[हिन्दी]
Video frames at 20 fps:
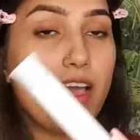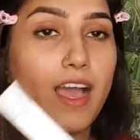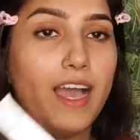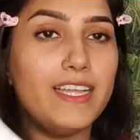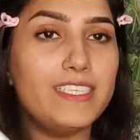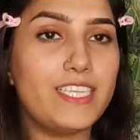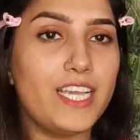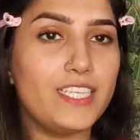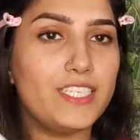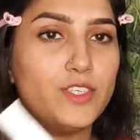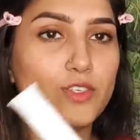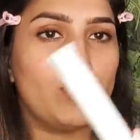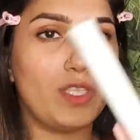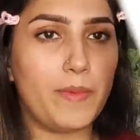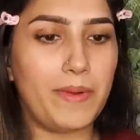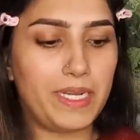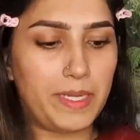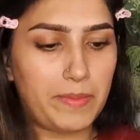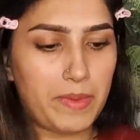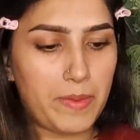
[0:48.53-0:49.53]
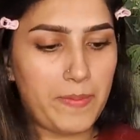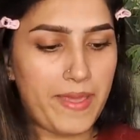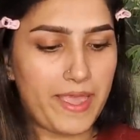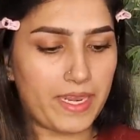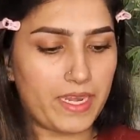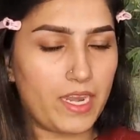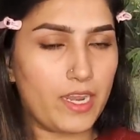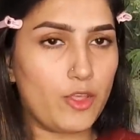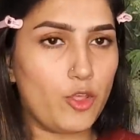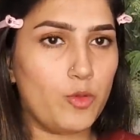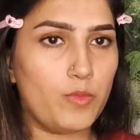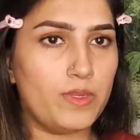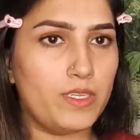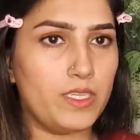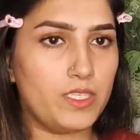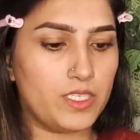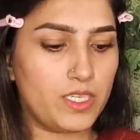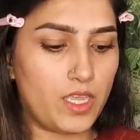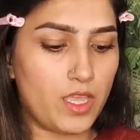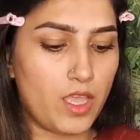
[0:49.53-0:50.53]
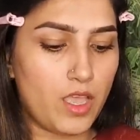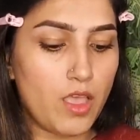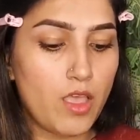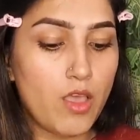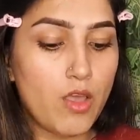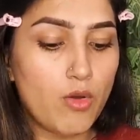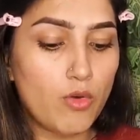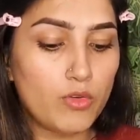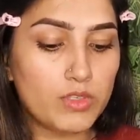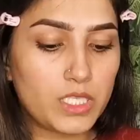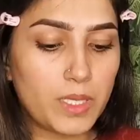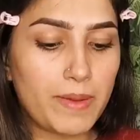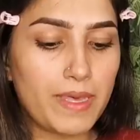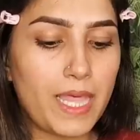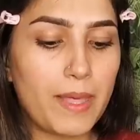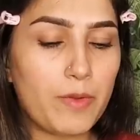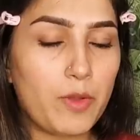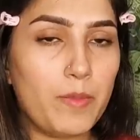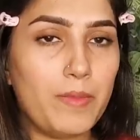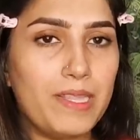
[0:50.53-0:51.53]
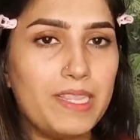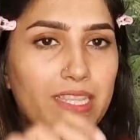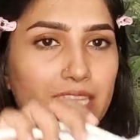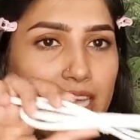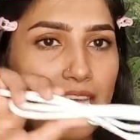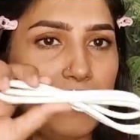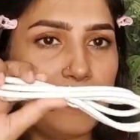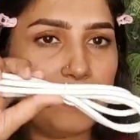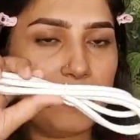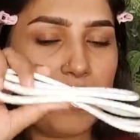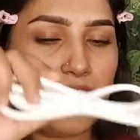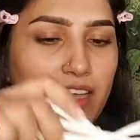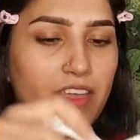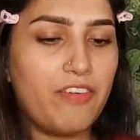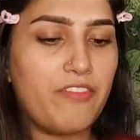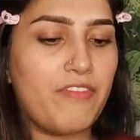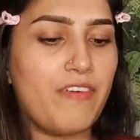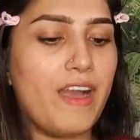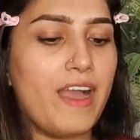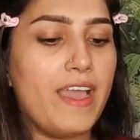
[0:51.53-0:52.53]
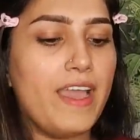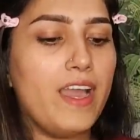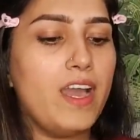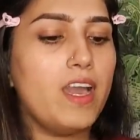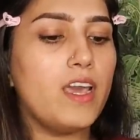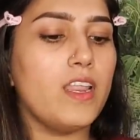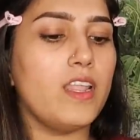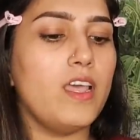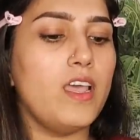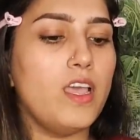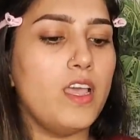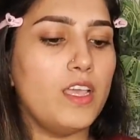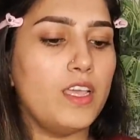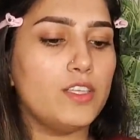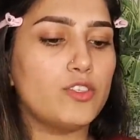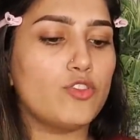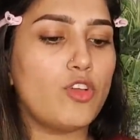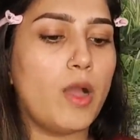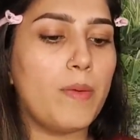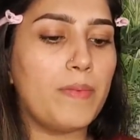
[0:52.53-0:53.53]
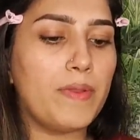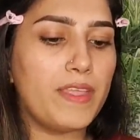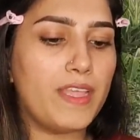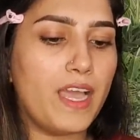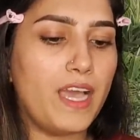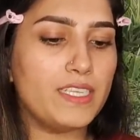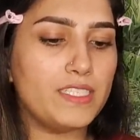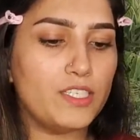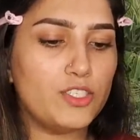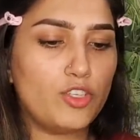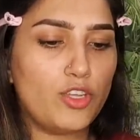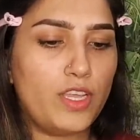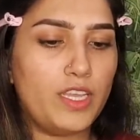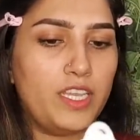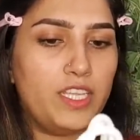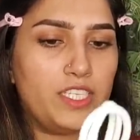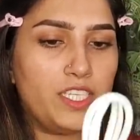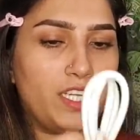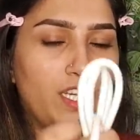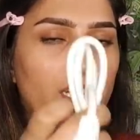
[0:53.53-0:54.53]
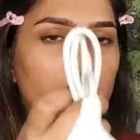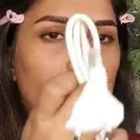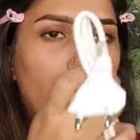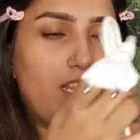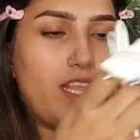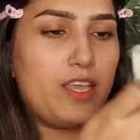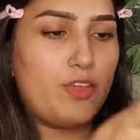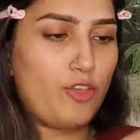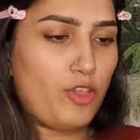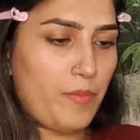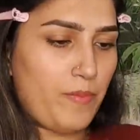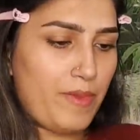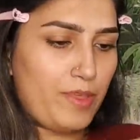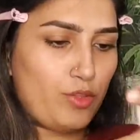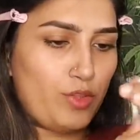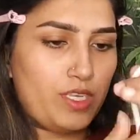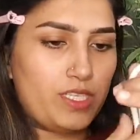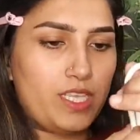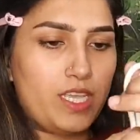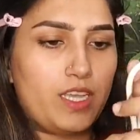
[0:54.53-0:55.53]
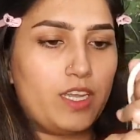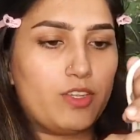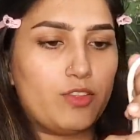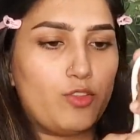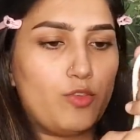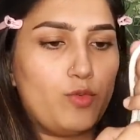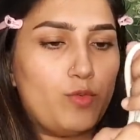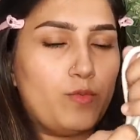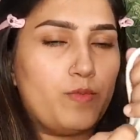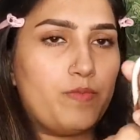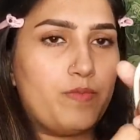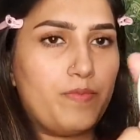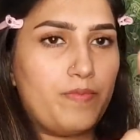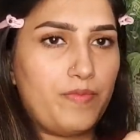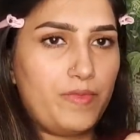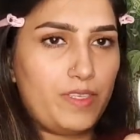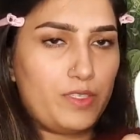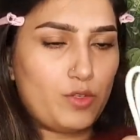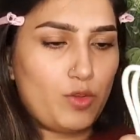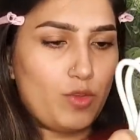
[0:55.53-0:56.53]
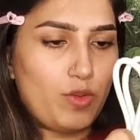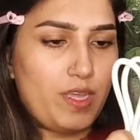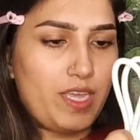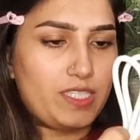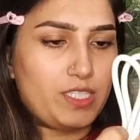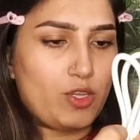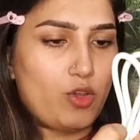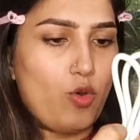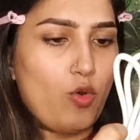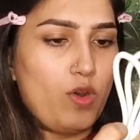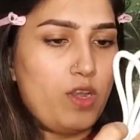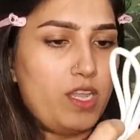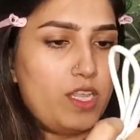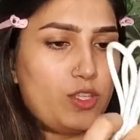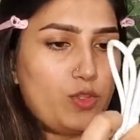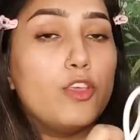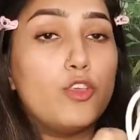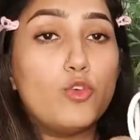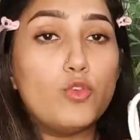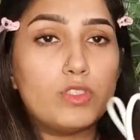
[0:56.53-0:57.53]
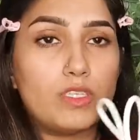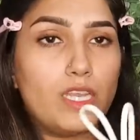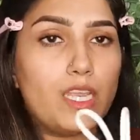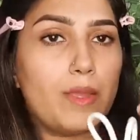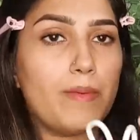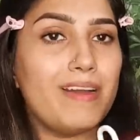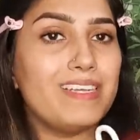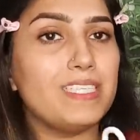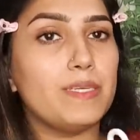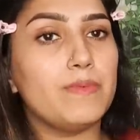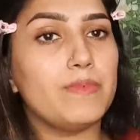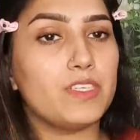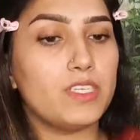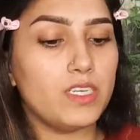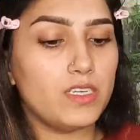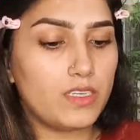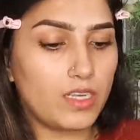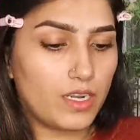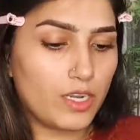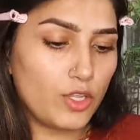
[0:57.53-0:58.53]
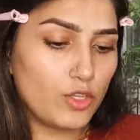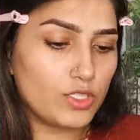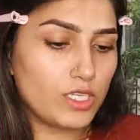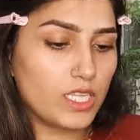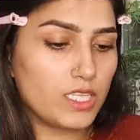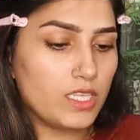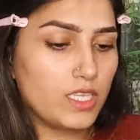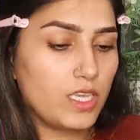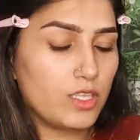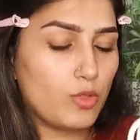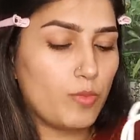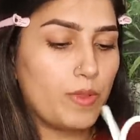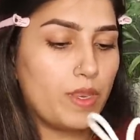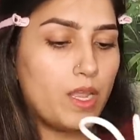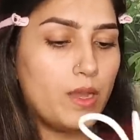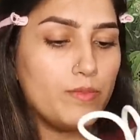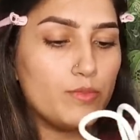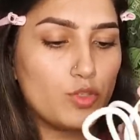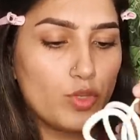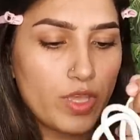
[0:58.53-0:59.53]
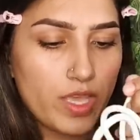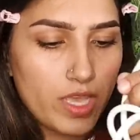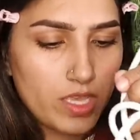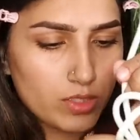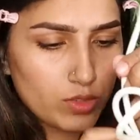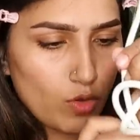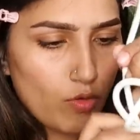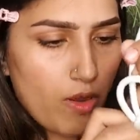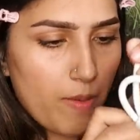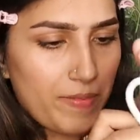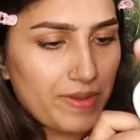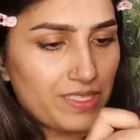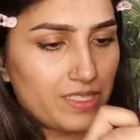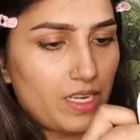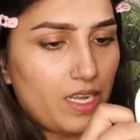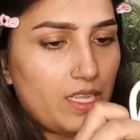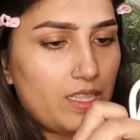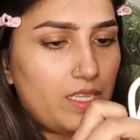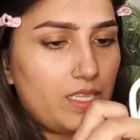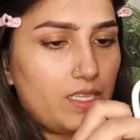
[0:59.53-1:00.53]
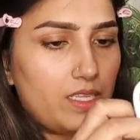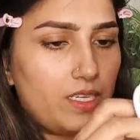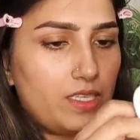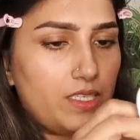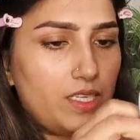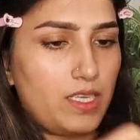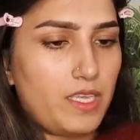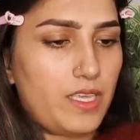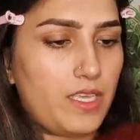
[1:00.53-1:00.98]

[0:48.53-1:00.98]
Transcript: अच्छा जी उसके बाद डब्बा फेंकने लगी हुई नीचे उसके बाद आपको मिलती है इस तरह की वायर इसको अपने यहाँ से जो है नीचे कर देना है क्योंकि मैं तो ऐसे करती हूँ इसको ऐसे खोल लेती हूँ यूज करने के बाद जब मशीन ठंडी हो जाती है तो फिर हम जो है इसको वापस डाल देते हैं ठीक